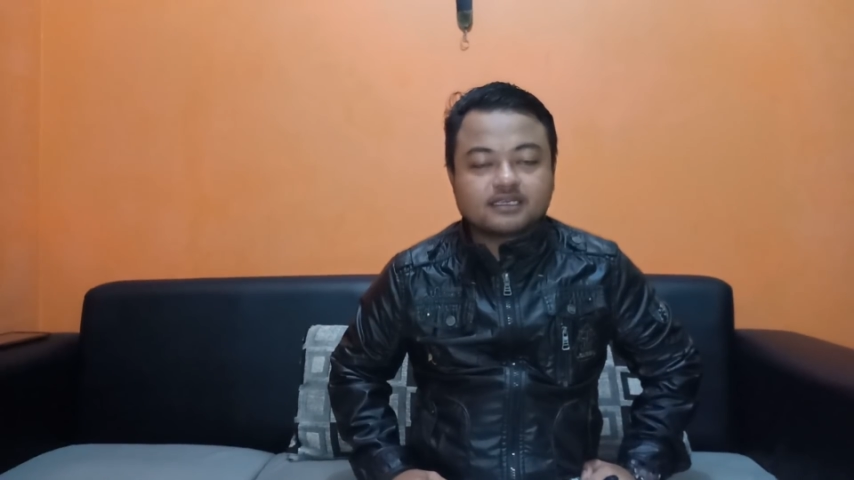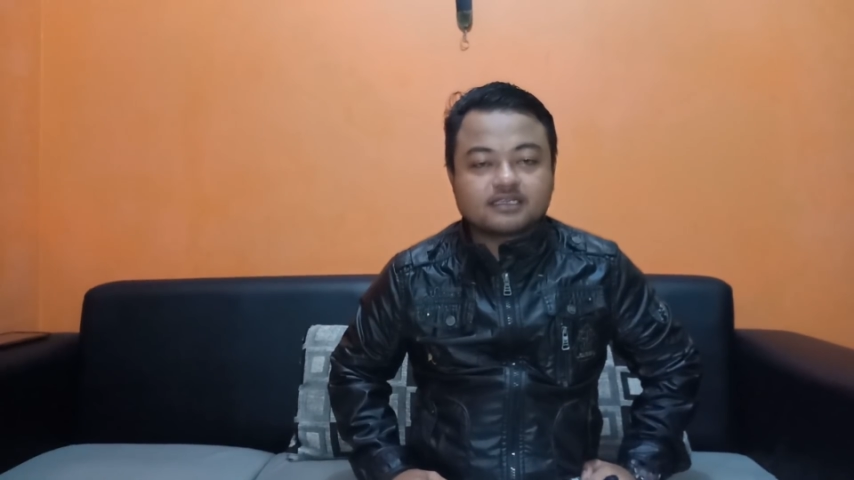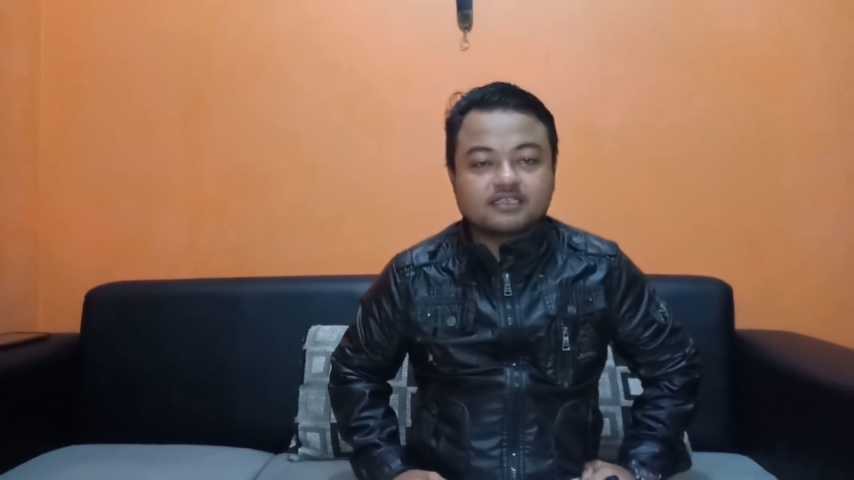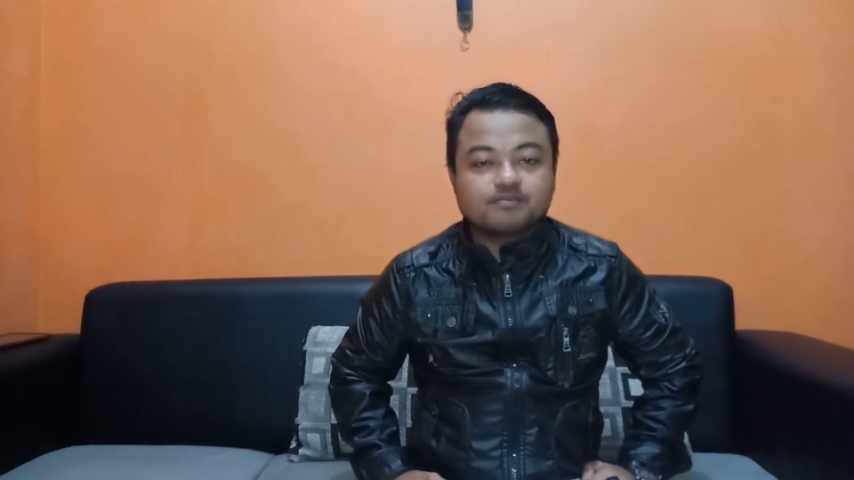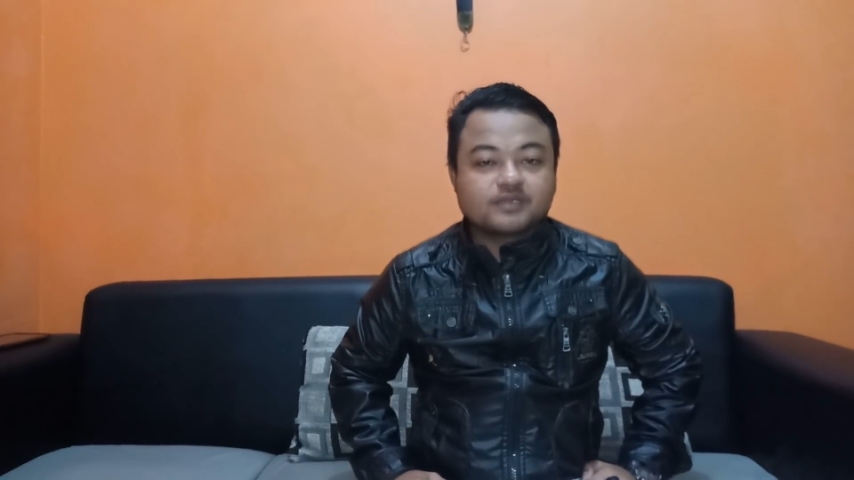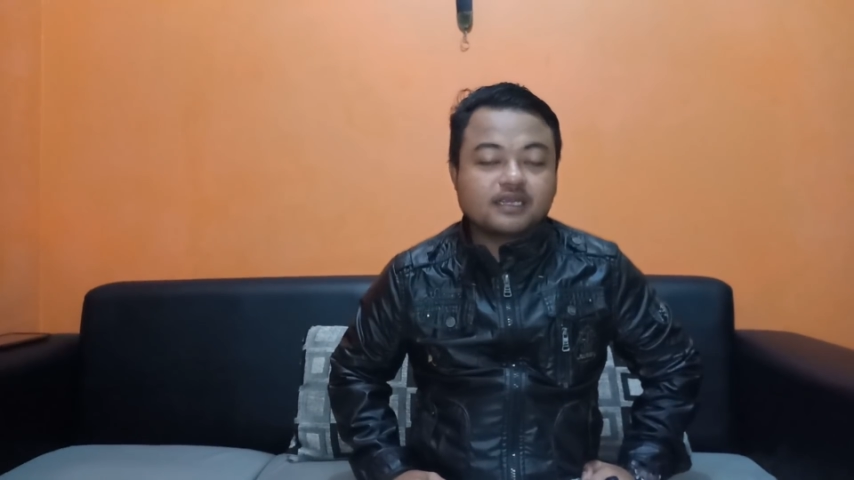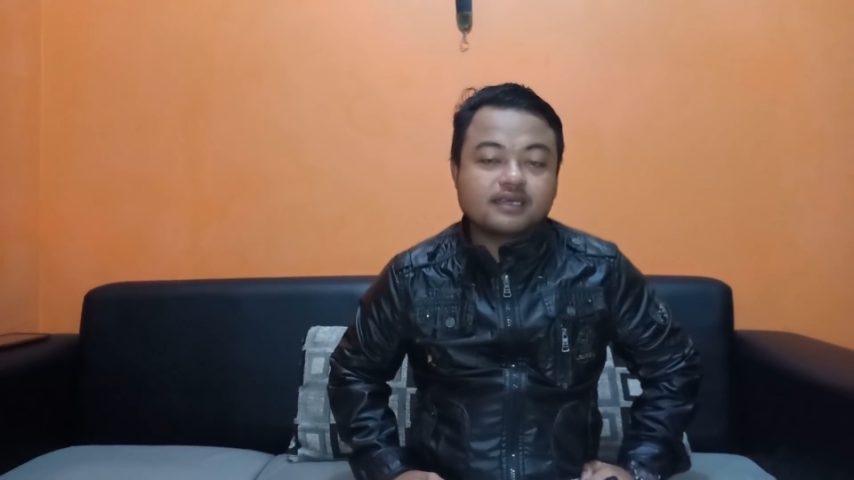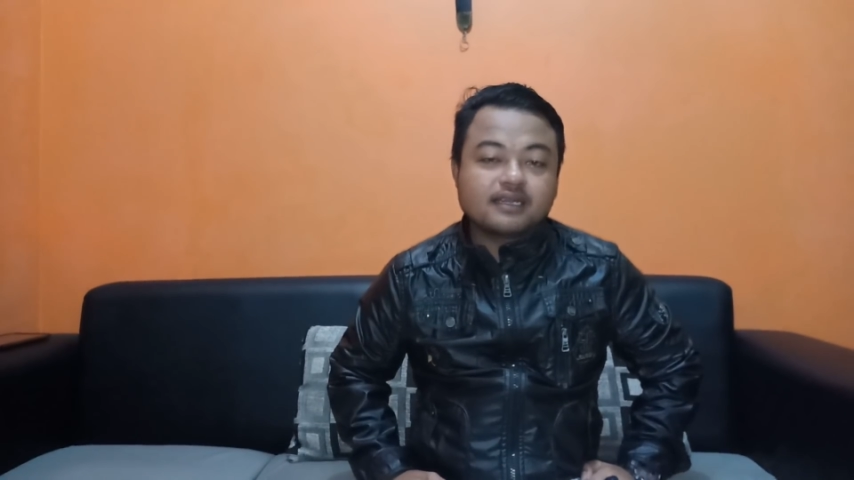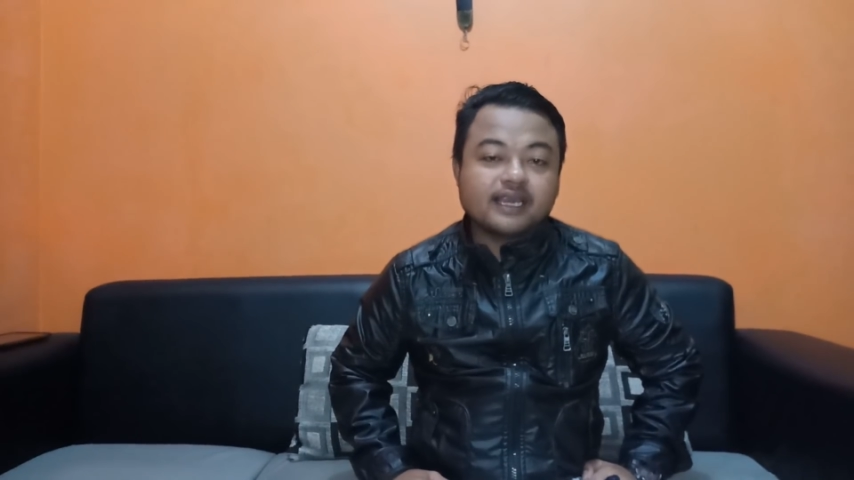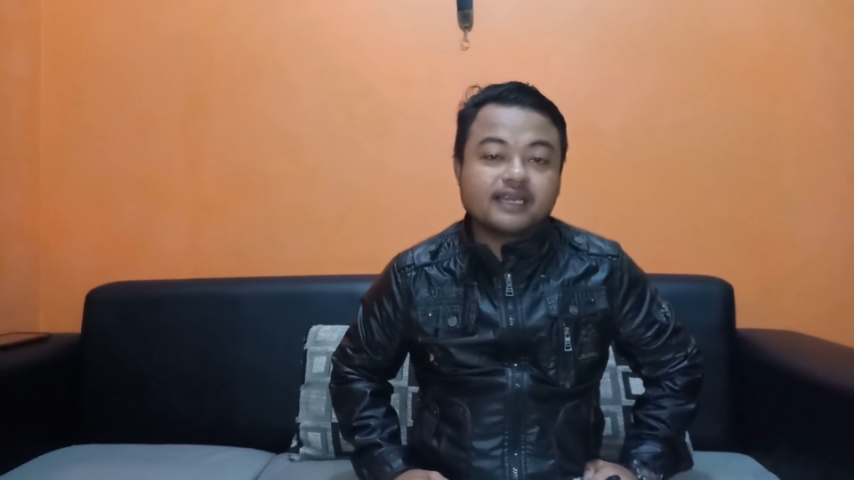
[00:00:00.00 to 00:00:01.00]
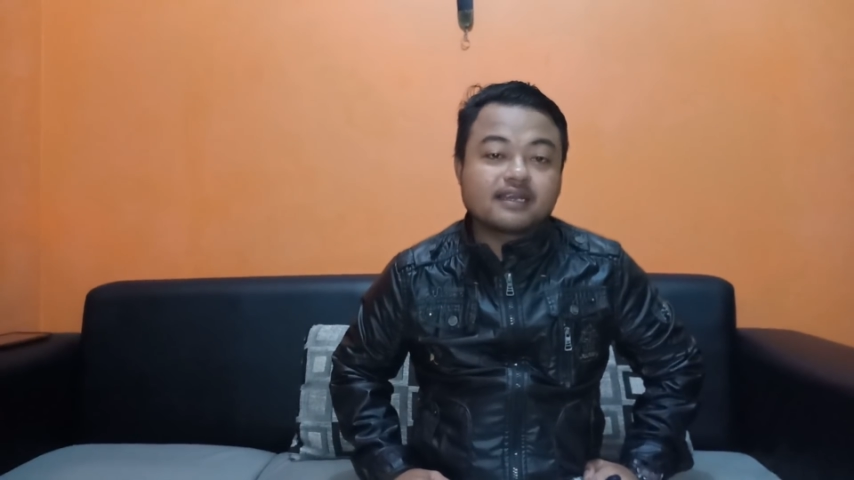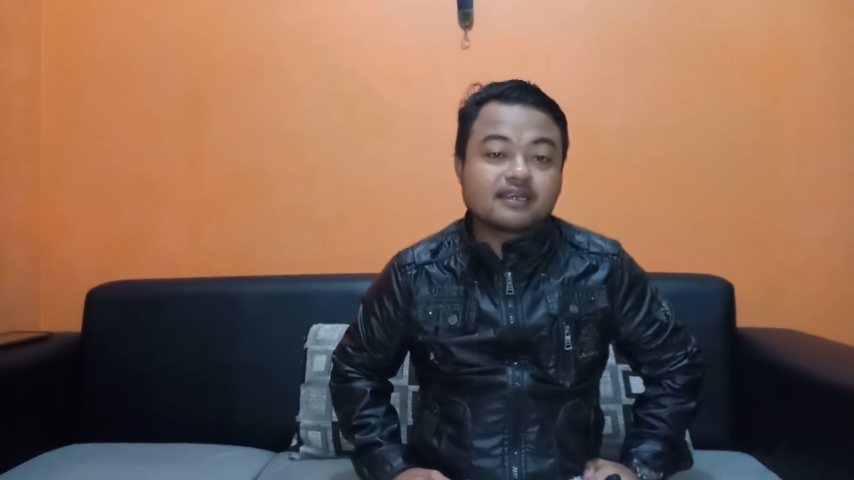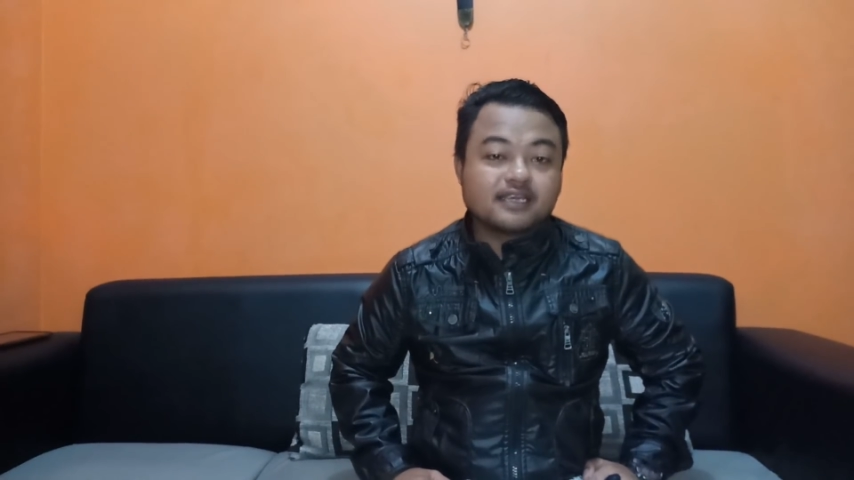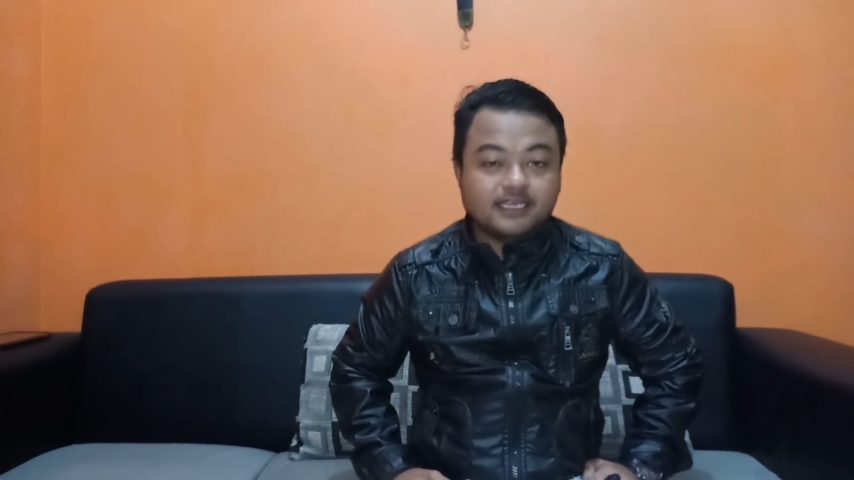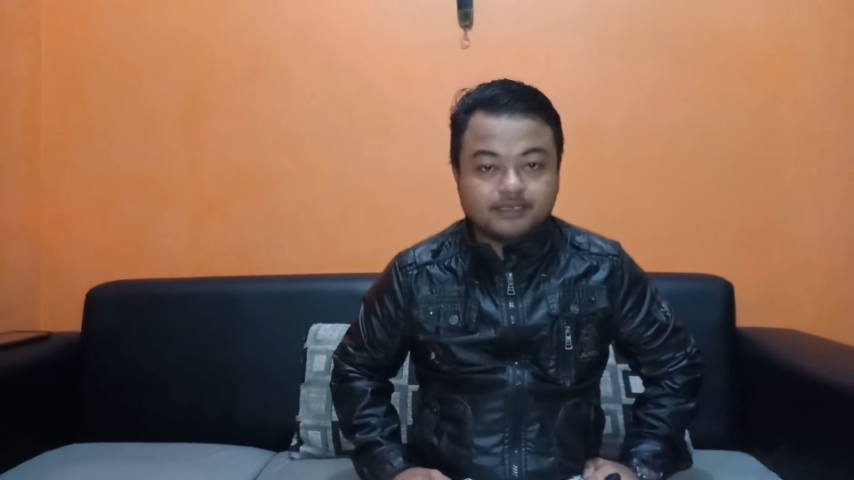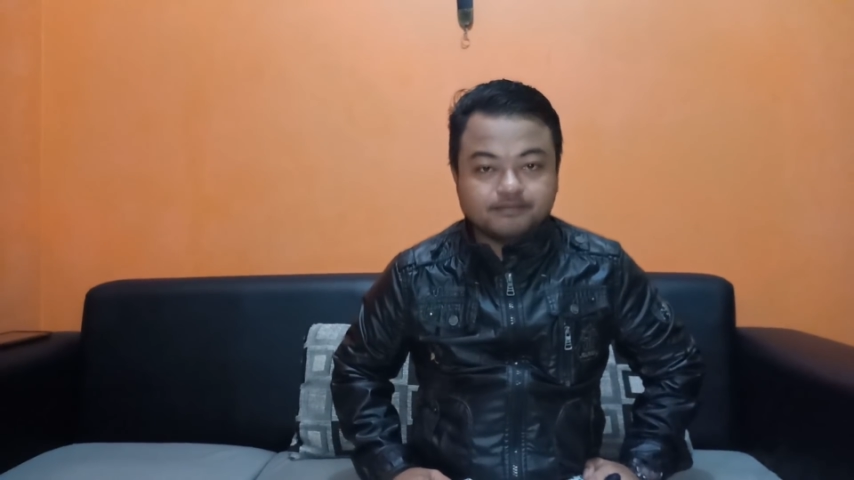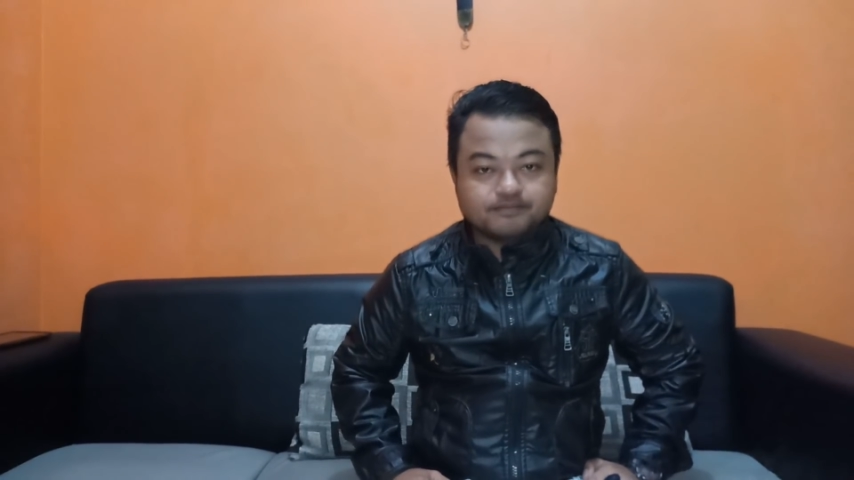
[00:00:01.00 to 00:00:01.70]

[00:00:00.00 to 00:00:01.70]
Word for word: tercipta dari energi